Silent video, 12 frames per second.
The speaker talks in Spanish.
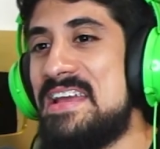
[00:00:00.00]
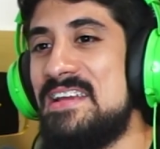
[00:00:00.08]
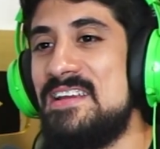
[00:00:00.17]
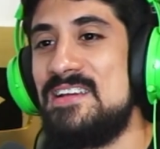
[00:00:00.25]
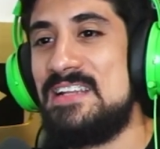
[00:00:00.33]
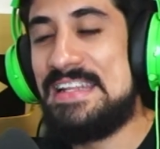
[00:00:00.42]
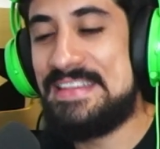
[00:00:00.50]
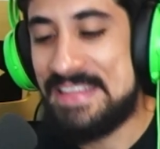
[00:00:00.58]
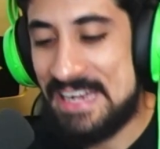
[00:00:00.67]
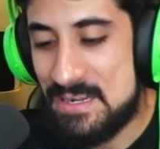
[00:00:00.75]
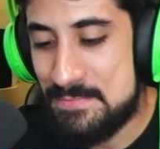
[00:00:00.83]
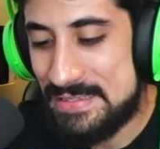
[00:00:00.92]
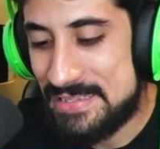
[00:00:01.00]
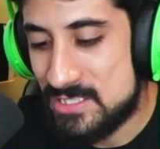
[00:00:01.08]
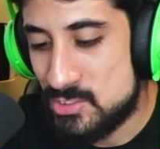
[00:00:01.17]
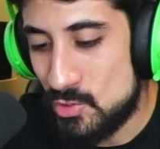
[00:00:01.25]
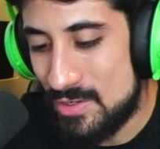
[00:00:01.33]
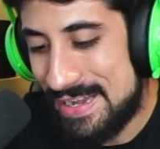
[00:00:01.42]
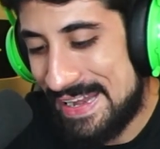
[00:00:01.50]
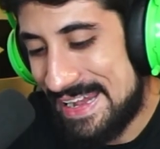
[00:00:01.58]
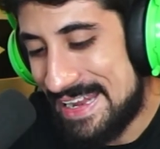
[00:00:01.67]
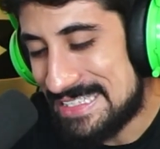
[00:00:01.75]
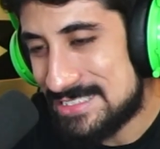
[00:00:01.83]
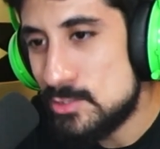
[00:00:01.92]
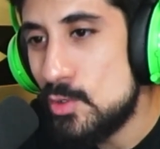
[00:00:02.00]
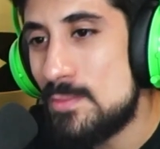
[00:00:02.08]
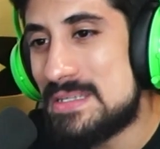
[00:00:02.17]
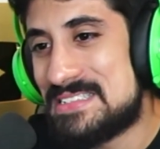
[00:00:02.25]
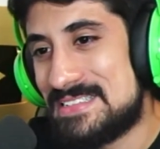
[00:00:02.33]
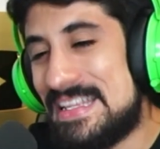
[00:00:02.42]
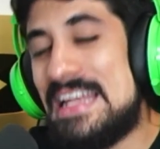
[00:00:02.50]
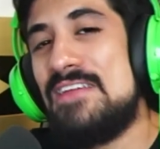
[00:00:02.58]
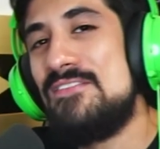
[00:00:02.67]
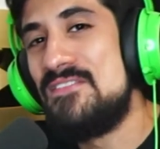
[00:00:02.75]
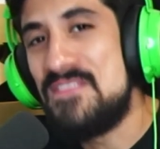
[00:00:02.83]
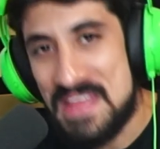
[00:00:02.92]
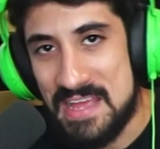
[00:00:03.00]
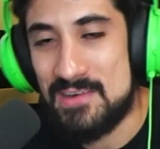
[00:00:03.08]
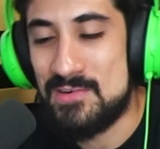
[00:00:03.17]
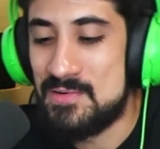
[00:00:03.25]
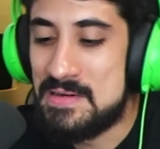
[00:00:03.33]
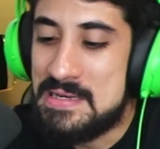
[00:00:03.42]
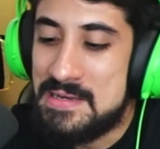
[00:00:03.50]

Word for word: Literalmente son las nubes del infierno.